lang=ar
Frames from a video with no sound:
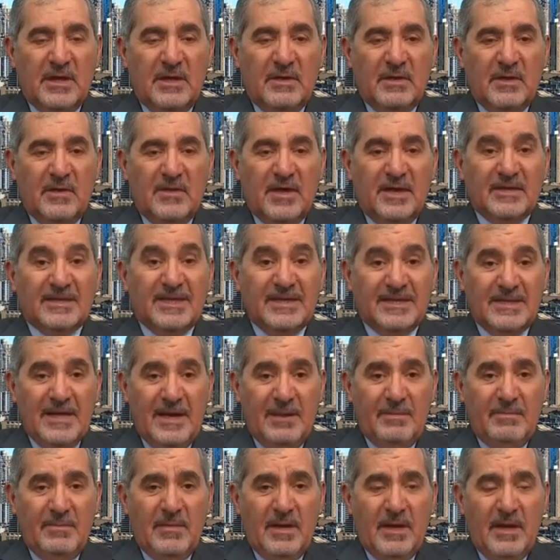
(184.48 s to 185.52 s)
آه، ضغط
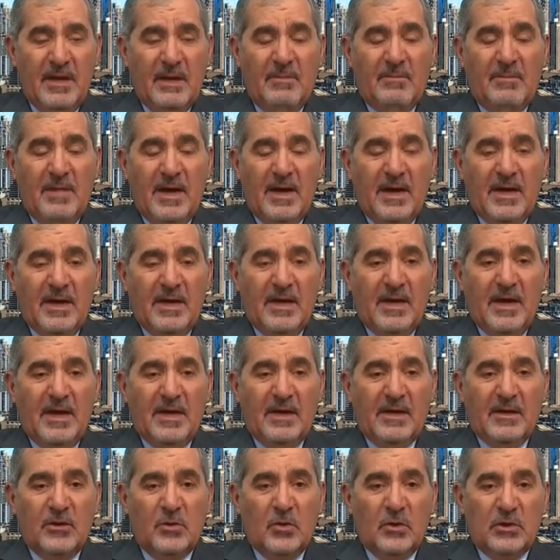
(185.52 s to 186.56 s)
الدم مع
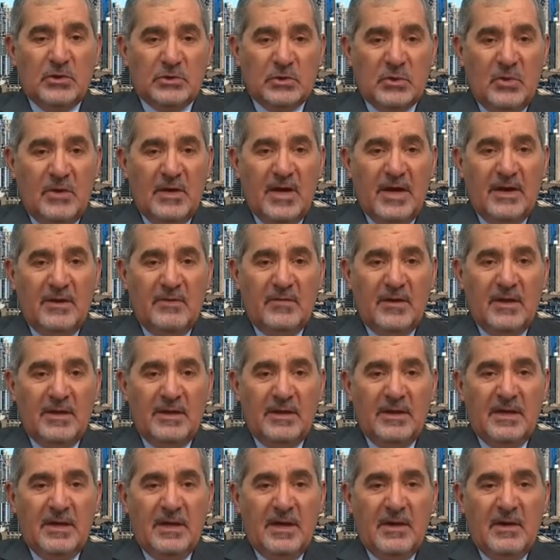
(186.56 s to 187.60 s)
الكوليسترول
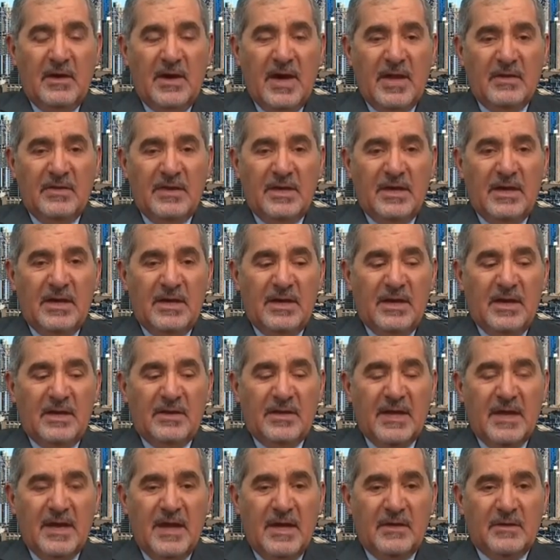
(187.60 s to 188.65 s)
أيضا هذه
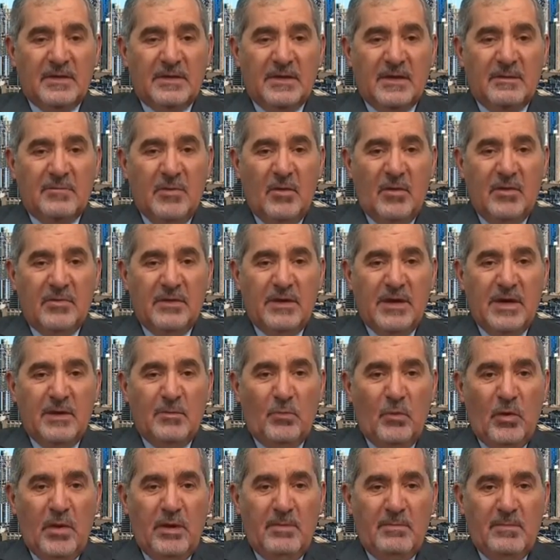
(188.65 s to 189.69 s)
الثلاثة المواضيع
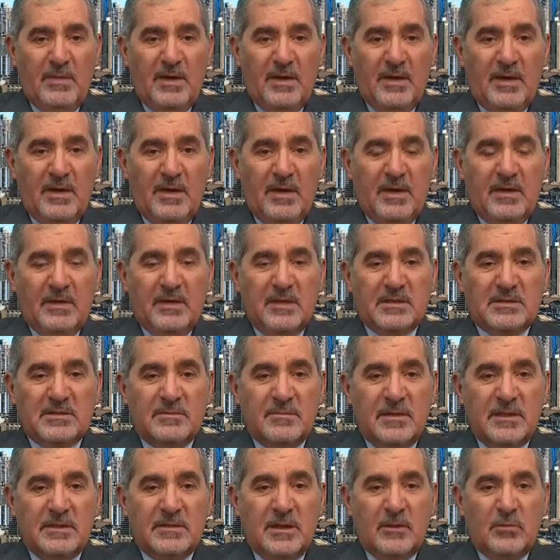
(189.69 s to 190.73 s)
المهمة
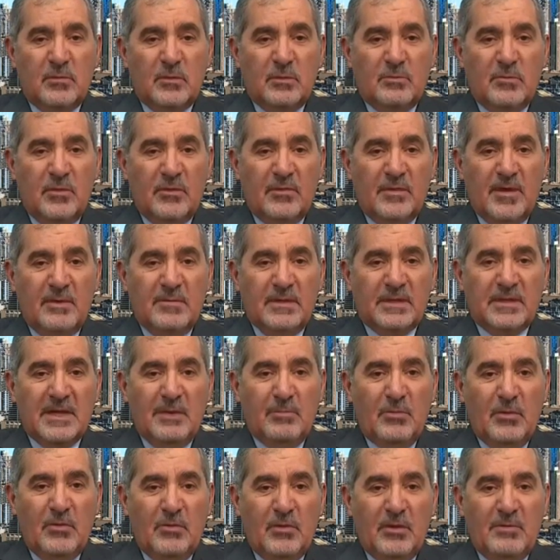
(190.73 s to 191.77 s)
يجب أن تكون منضبطة
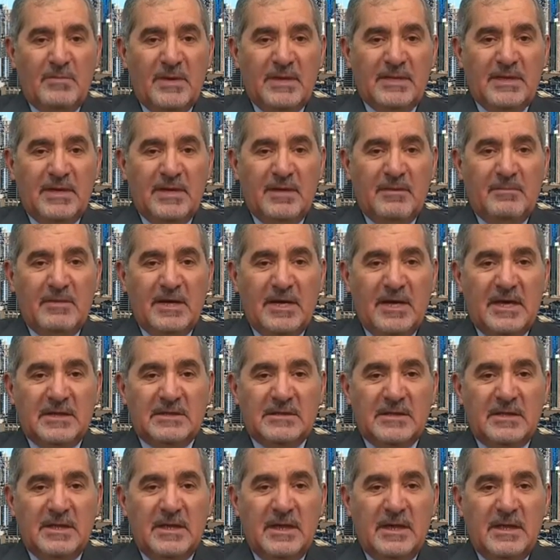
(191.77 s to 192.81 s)
منذ البدء من
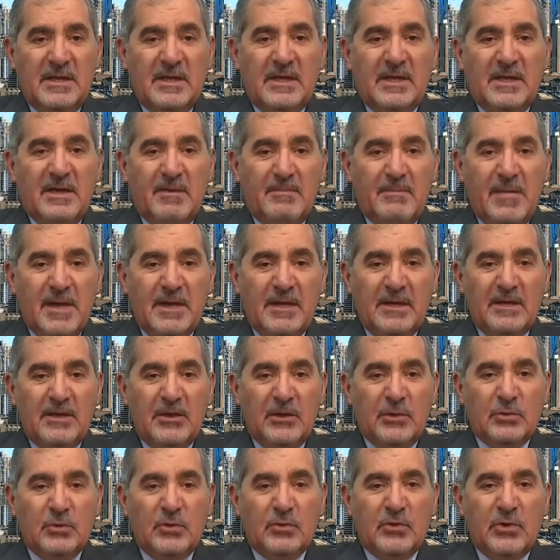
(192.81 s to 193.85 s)
أجل آه، منع
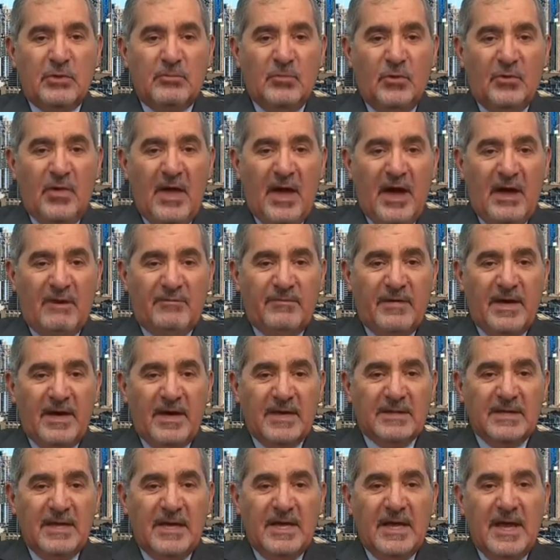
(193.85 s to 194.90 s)
حدوث
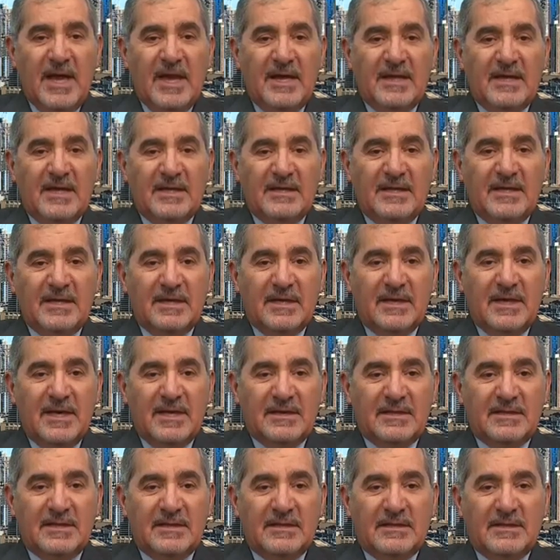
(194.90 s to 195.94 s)
المضاعفات م. التي
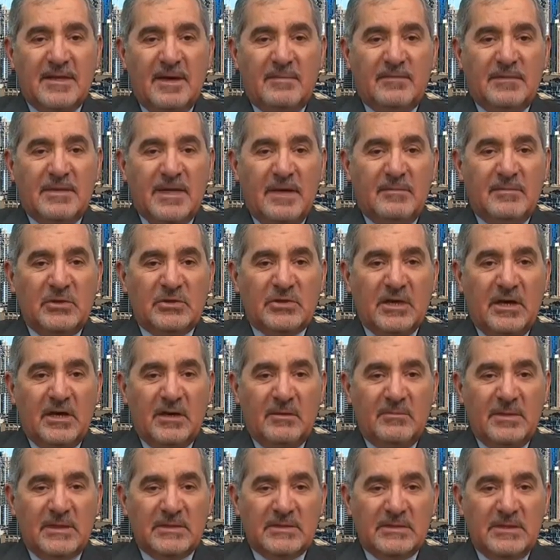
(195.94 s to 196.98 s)
قد تبدأ
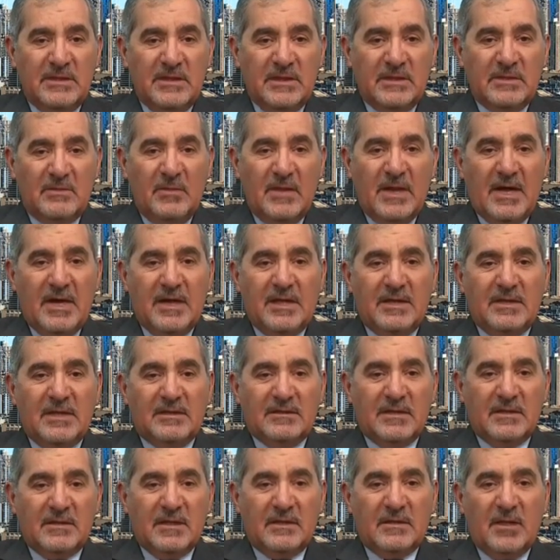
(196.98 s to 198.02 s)
بشكل بسيط ولكنها
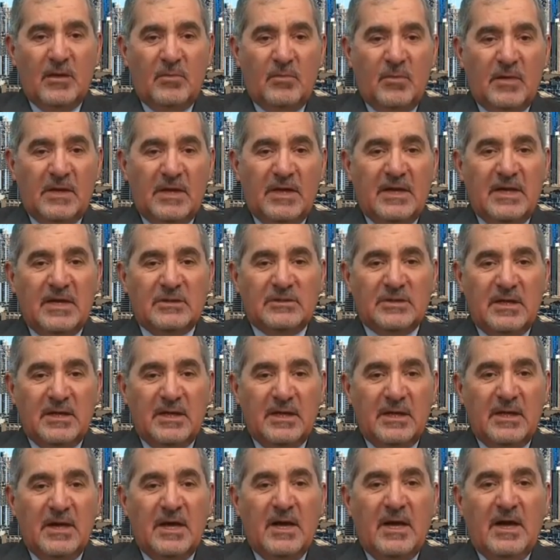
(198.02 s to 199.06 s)
تتطور إلى
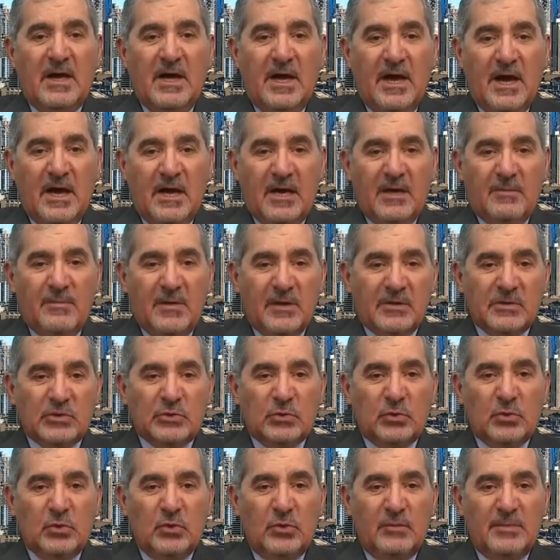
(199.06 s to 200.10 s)
شكل أكبر
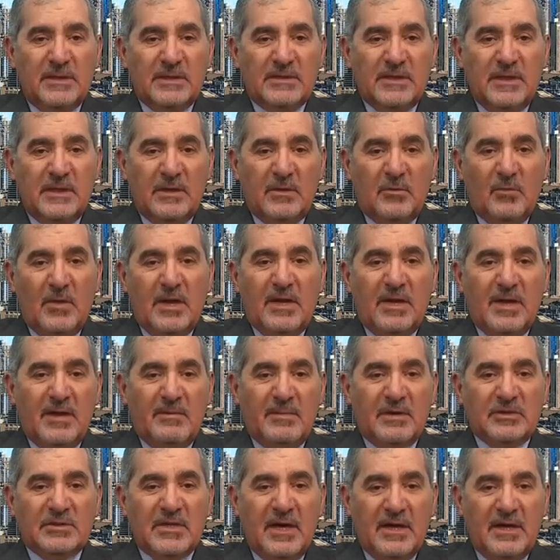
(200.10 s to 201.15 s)
صعوبة وإلى
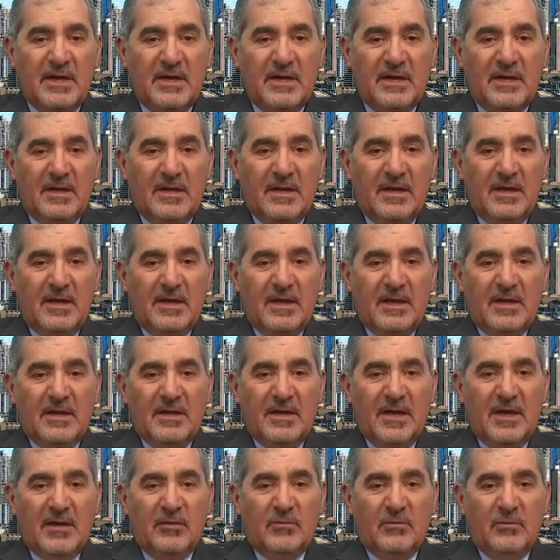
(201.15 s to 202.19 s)
مشاكل آه،
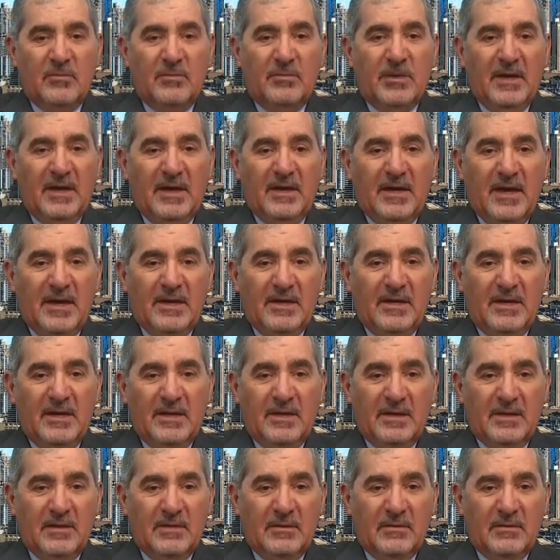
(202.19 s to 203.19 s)
نحن بغنى عنها